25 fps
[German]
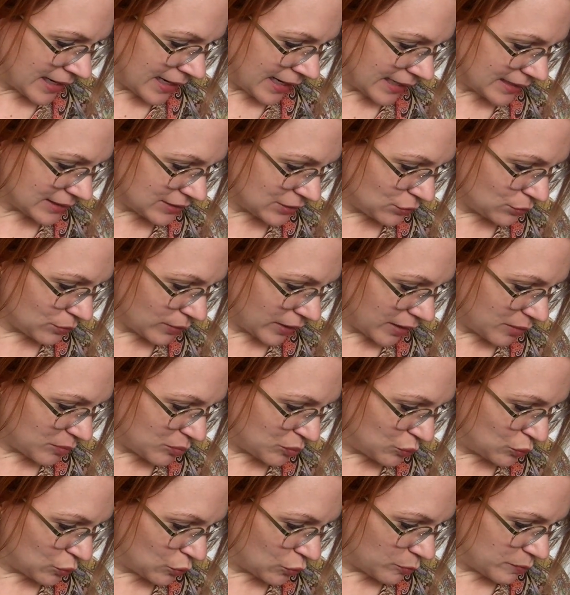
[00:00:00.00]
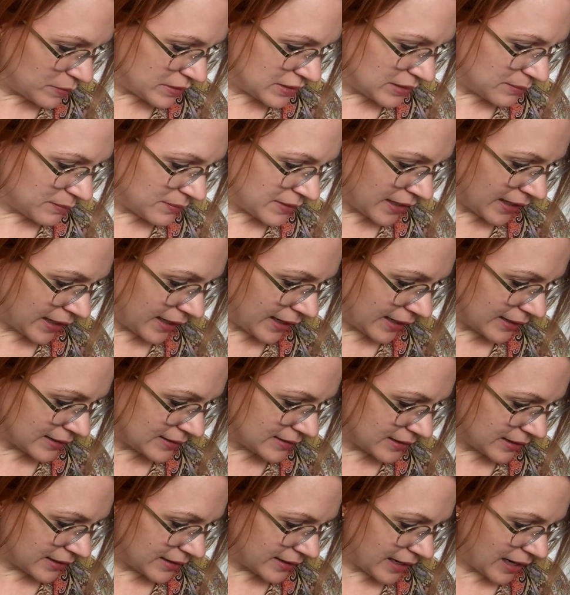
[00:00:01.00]
Hast du ein Buch mit dem
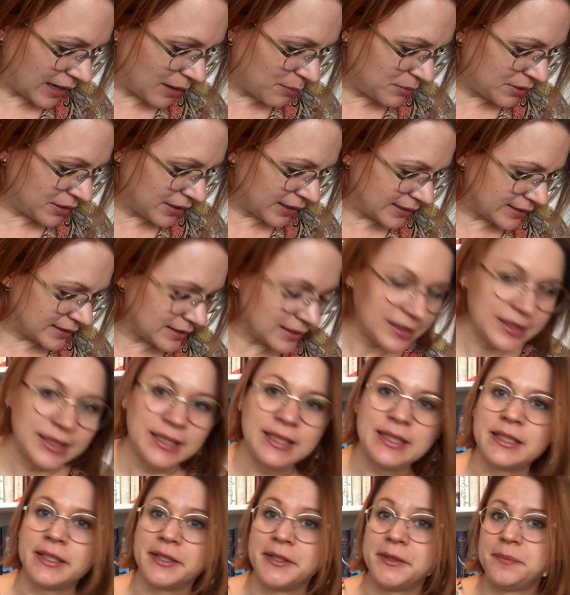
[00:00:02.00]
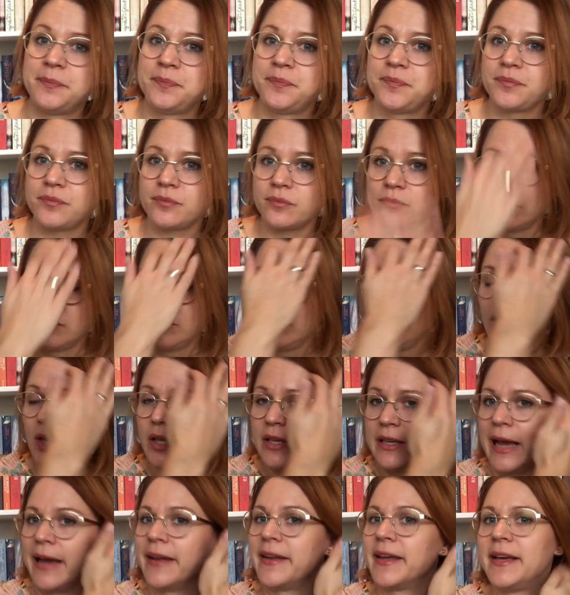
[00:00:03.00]
Charakternamen als Titel?
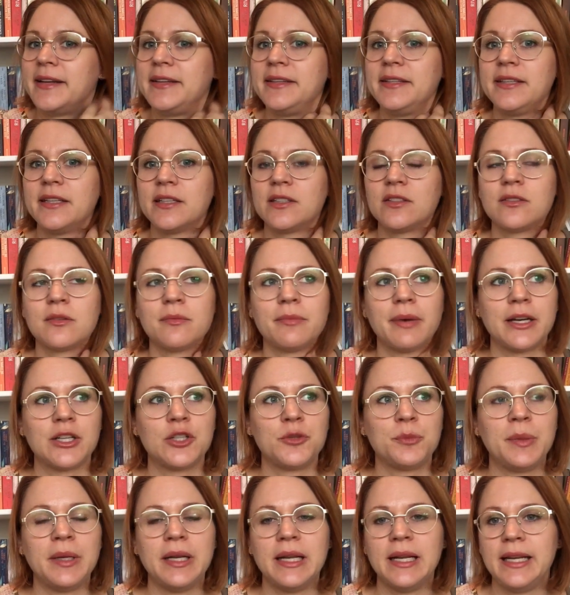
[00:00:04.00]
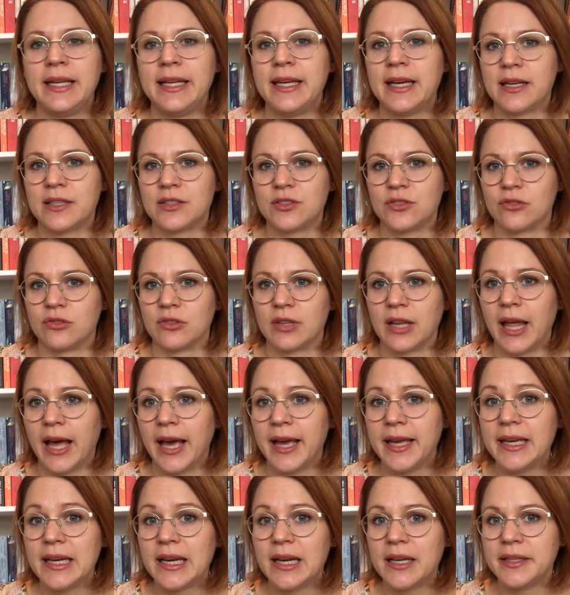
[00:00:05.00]
Ja, da hätte ich jetzt zum Beispiel Elias und
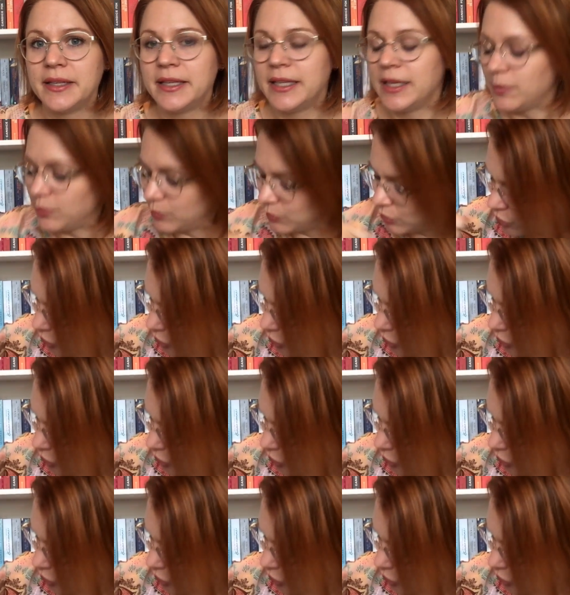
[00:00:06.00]
Laia nehmen